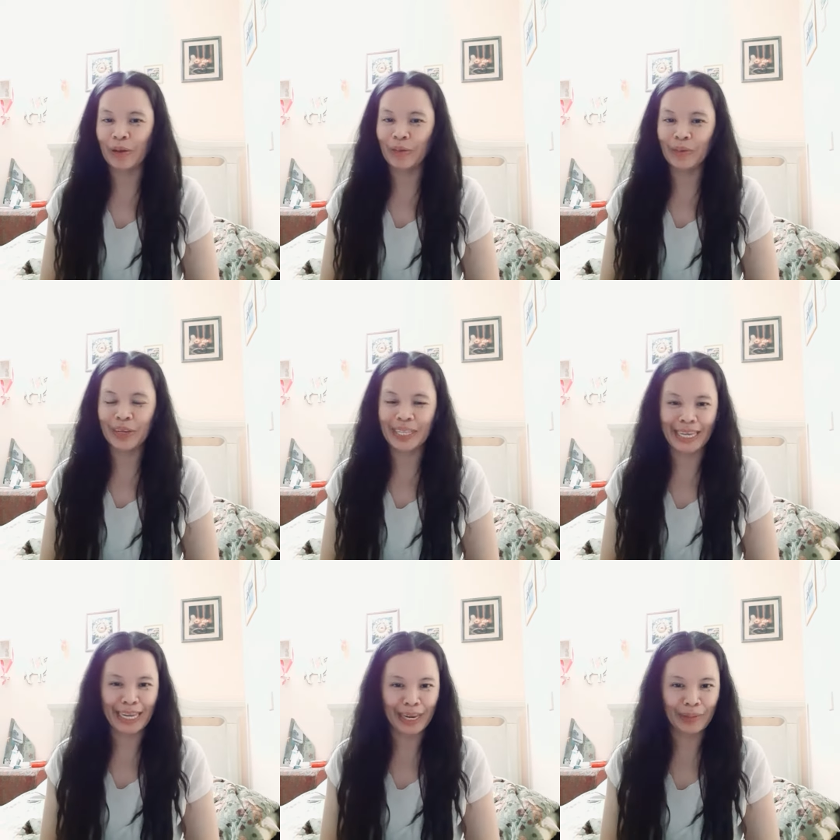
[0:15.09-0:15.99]
Huwag
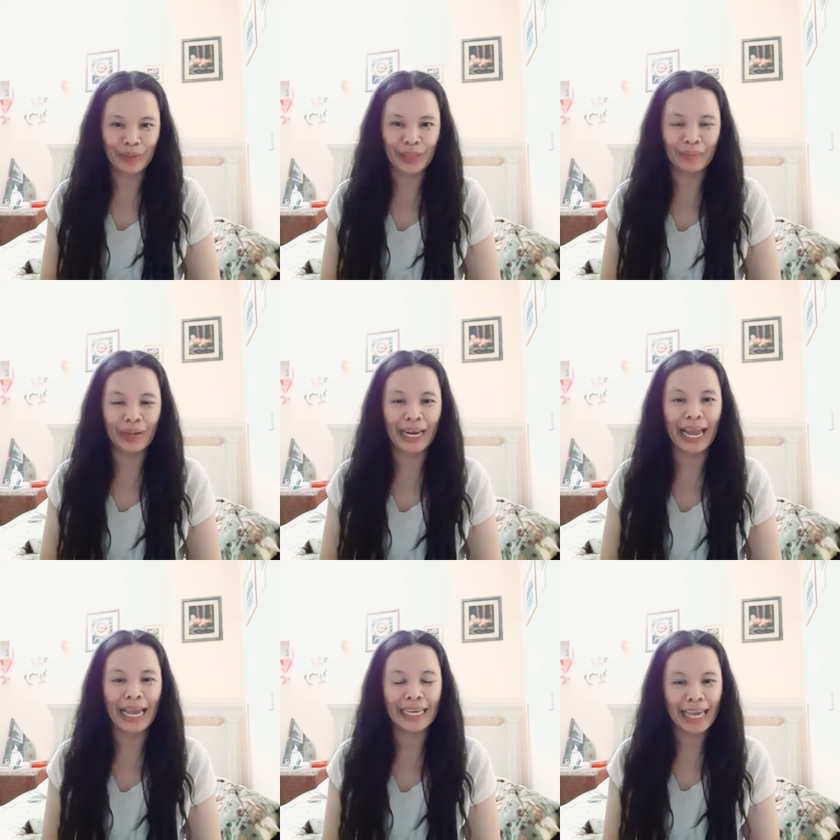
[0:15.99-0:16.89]
din kalimutan
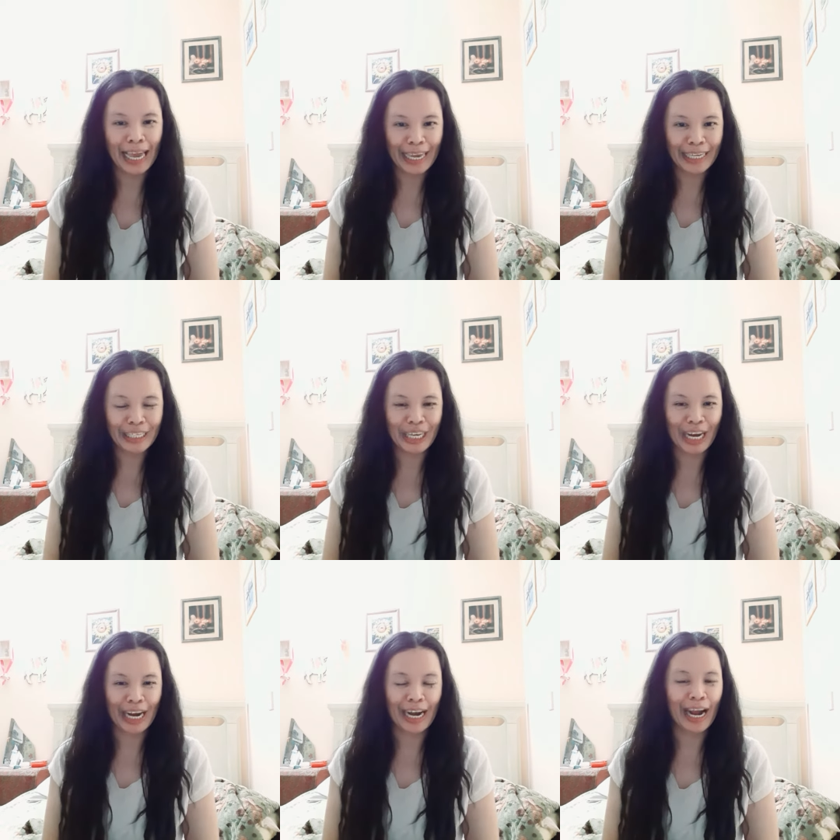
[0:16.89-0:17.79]
mag-like,
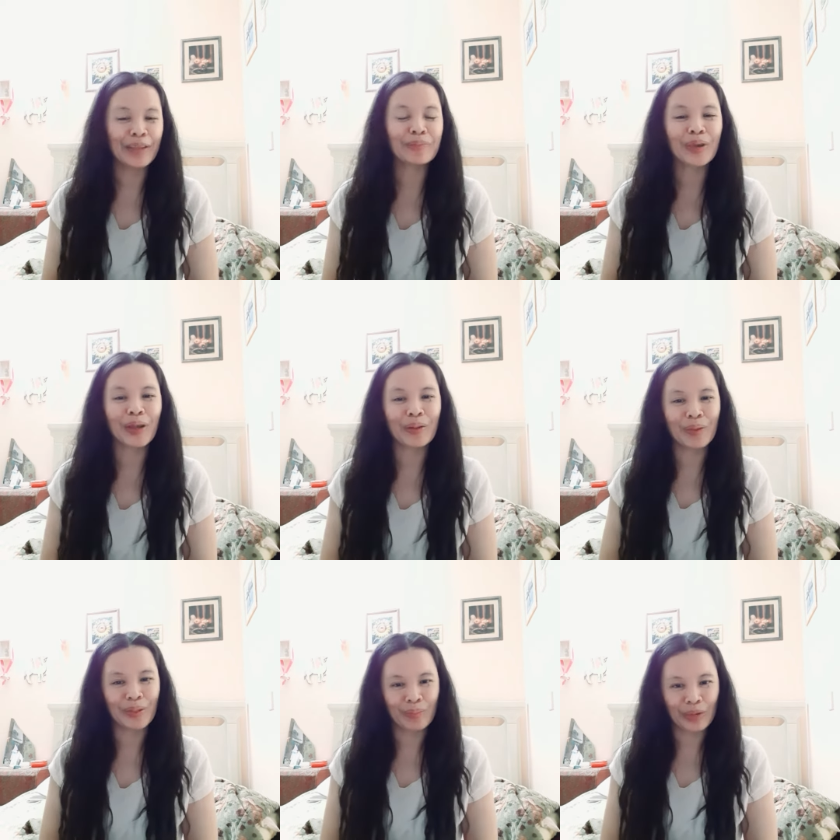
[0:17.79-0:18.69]
i-share at
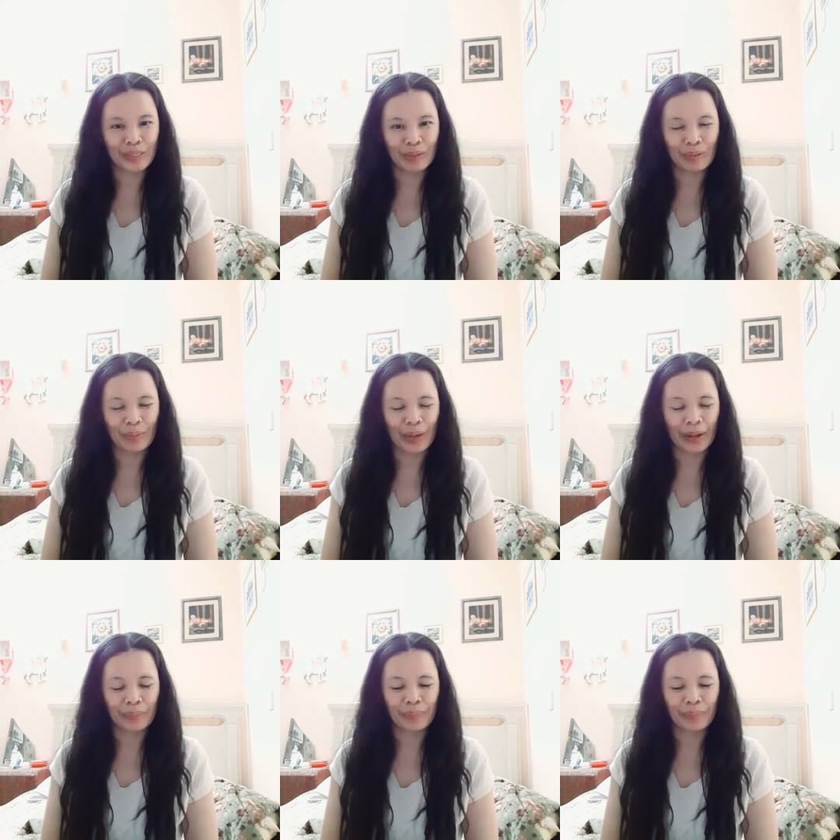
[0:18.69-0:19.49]
mag-comment po sa baba.